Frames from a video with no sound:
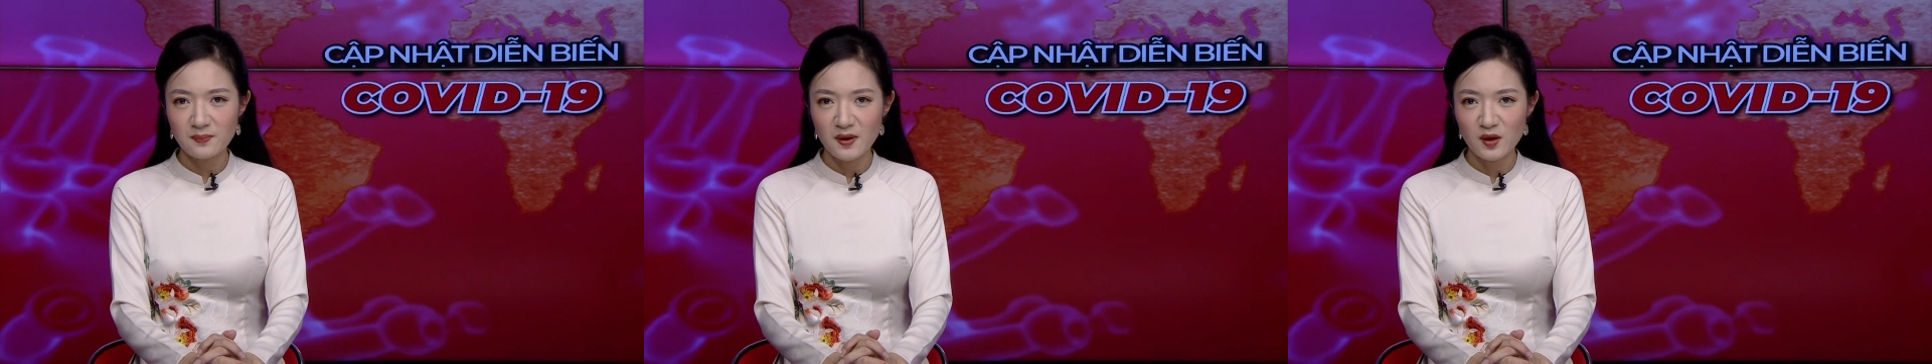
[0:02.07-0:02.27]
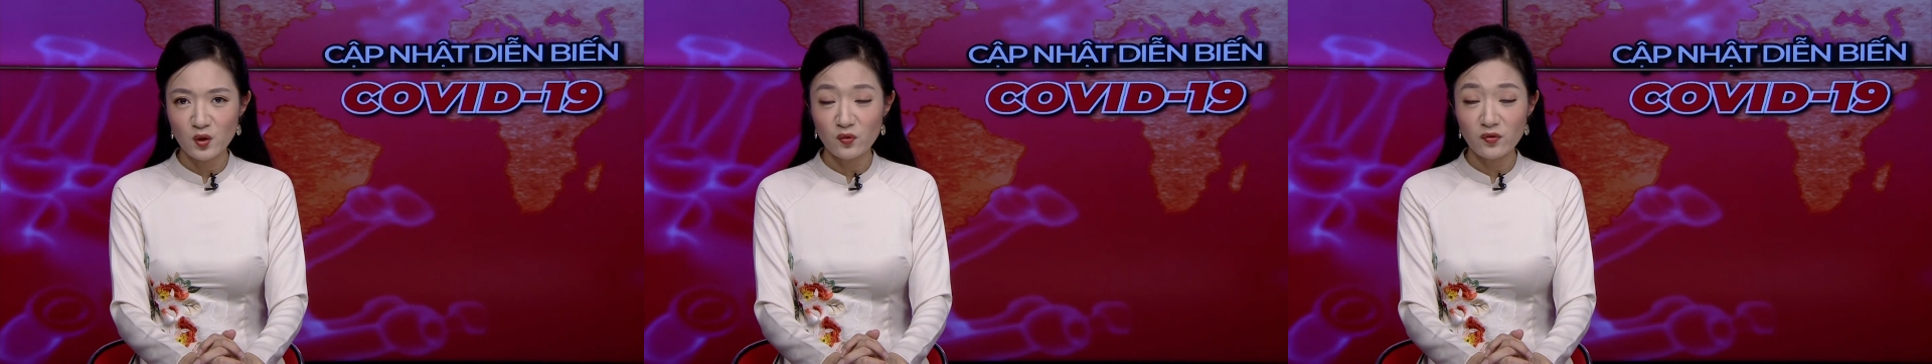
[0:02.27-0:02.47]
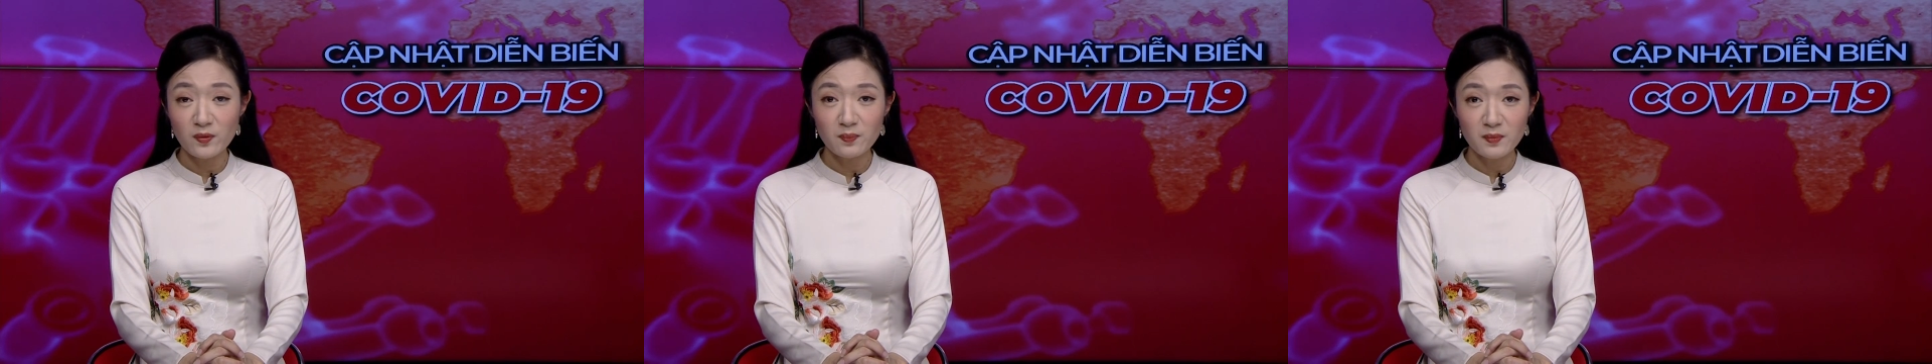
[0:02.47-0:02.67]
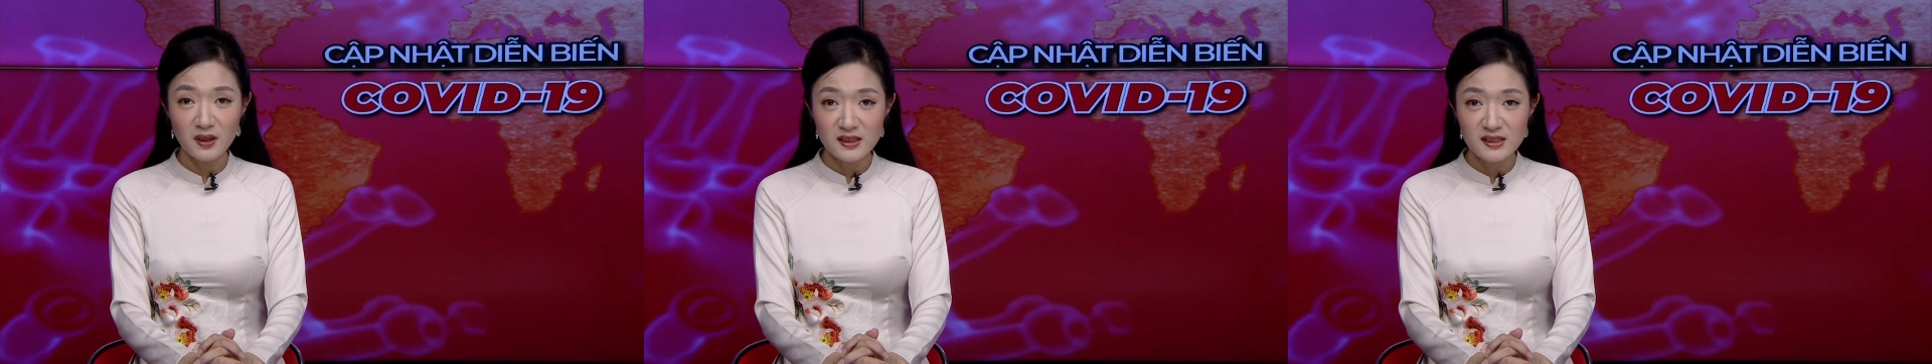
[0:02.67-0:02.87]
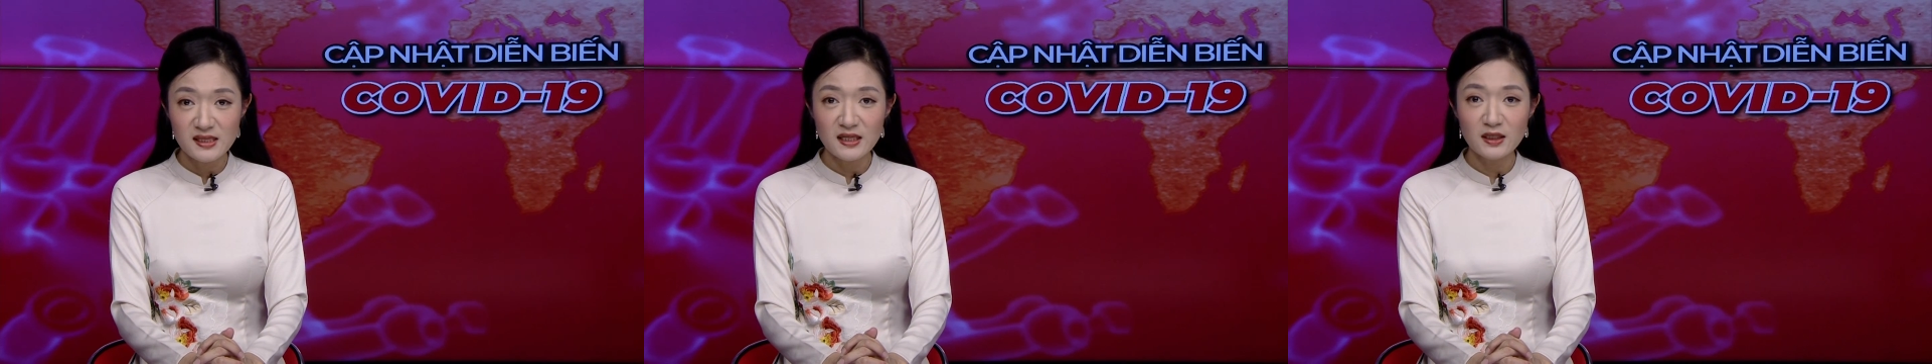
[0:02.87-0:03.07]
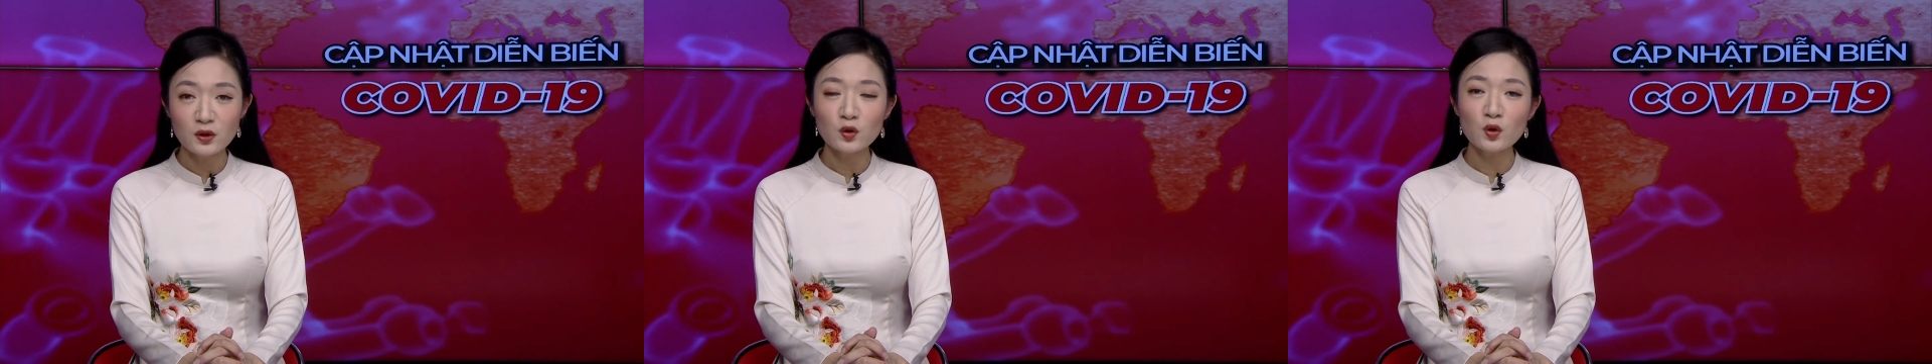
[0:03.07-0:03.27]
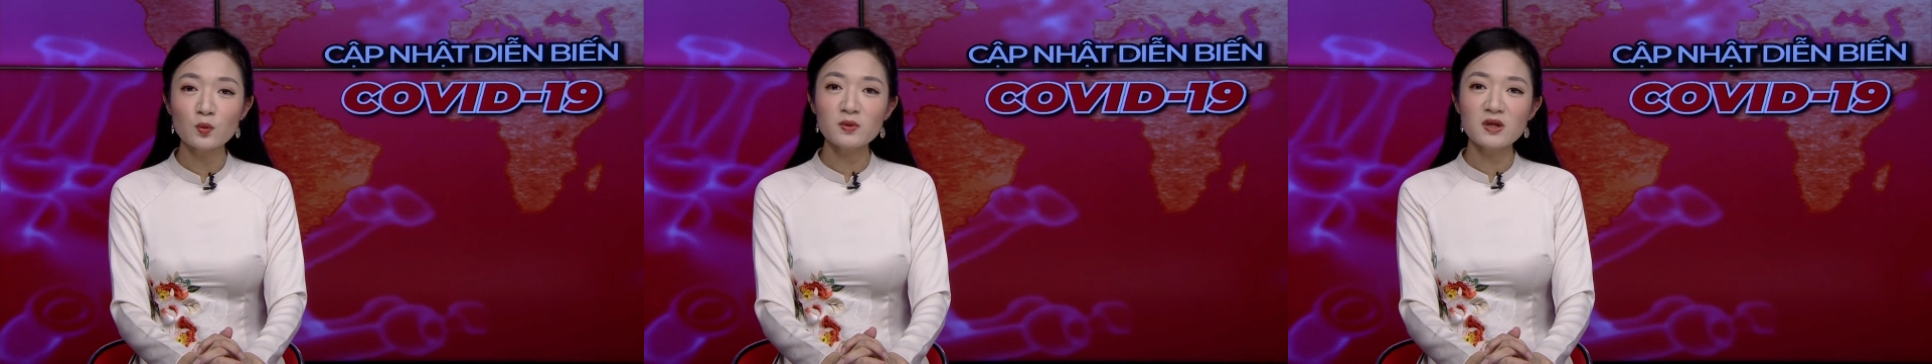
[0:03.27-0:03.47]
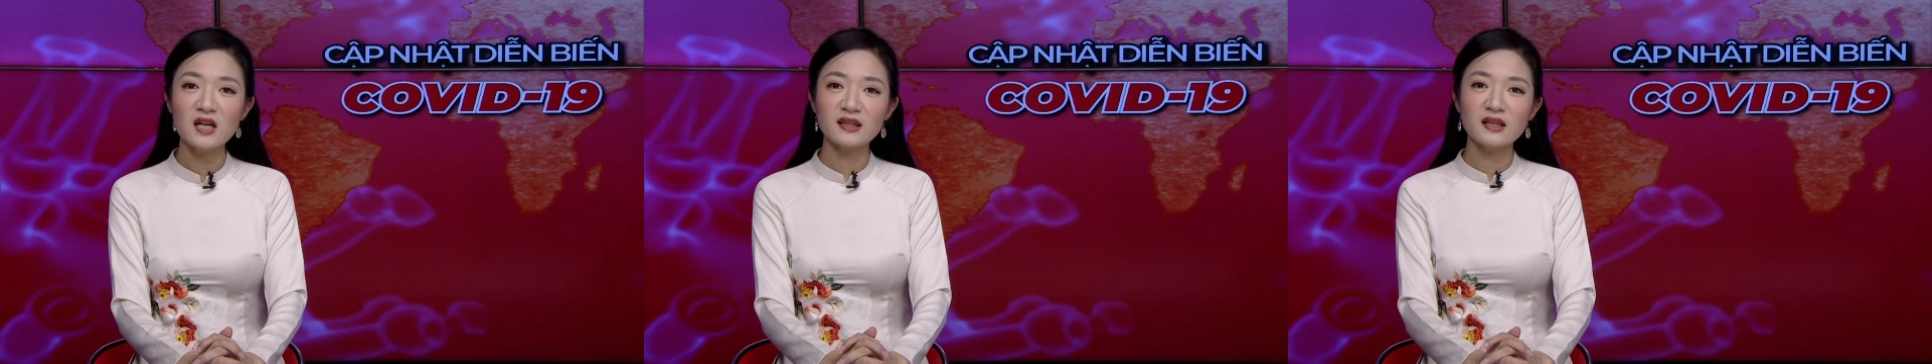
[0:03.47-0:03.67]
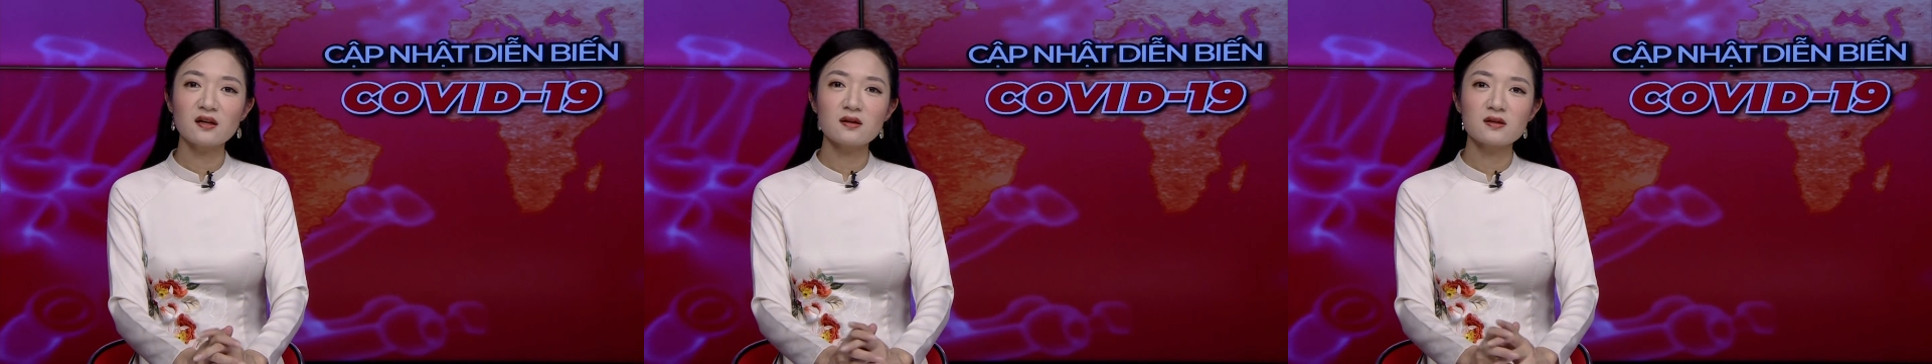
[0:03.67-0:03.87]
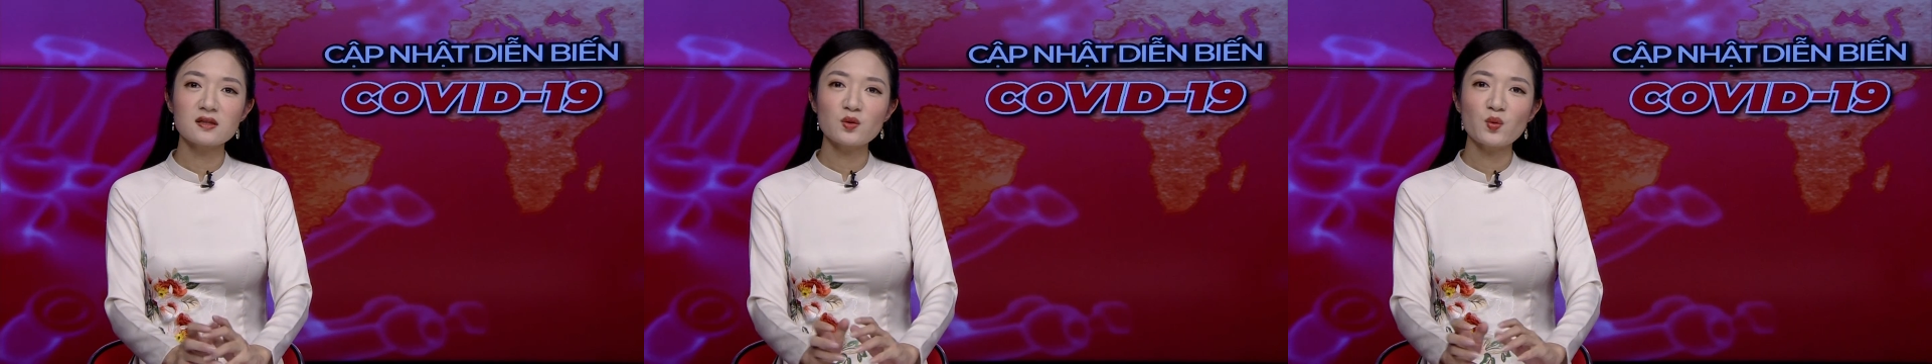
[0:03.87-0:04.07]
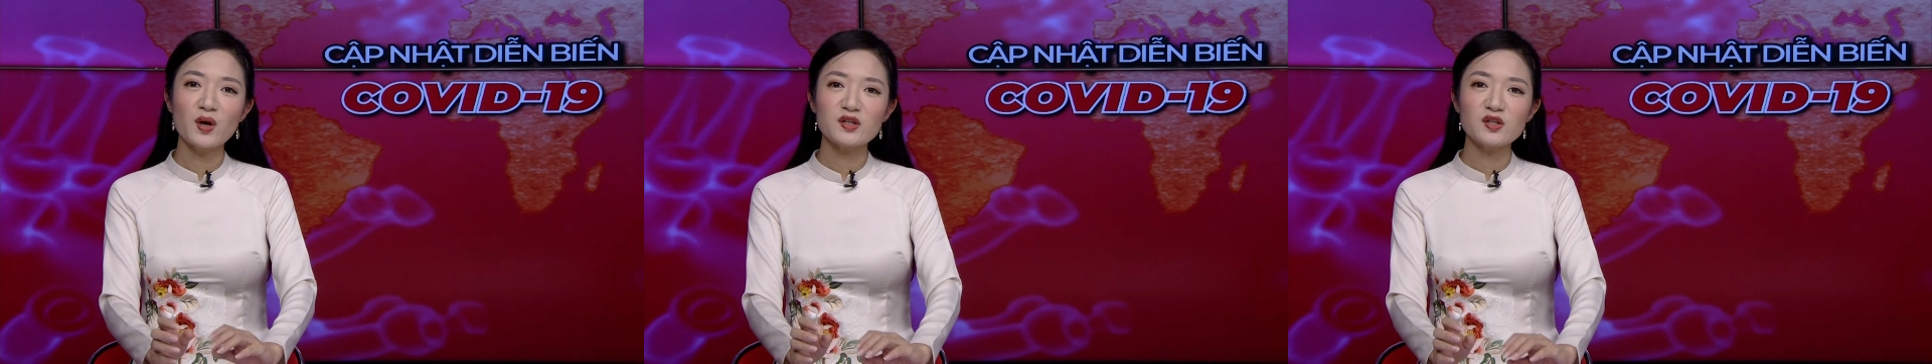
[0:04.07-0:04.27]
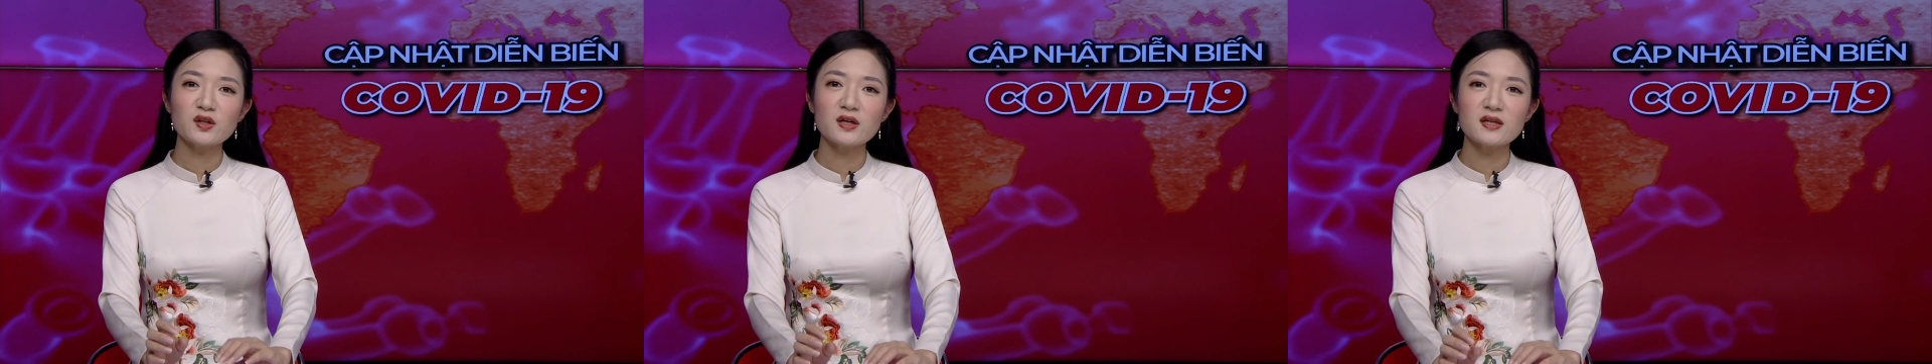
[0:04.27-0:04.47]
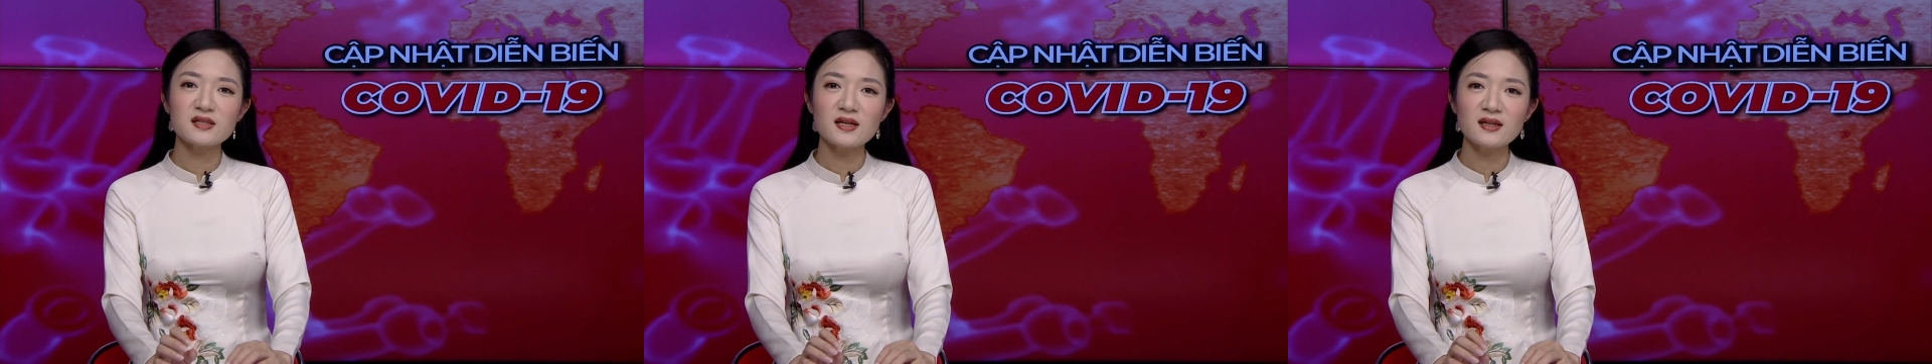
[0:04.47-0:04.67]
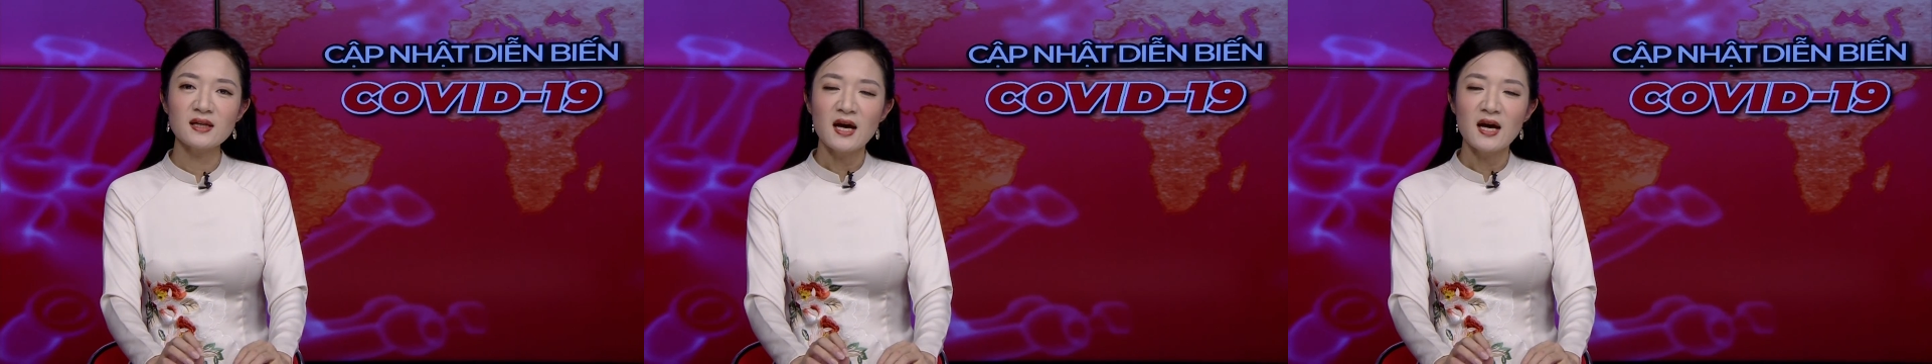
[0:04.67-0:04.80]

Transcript: Covid mười chín cũng như là tăng cường sức khỏe cho người dân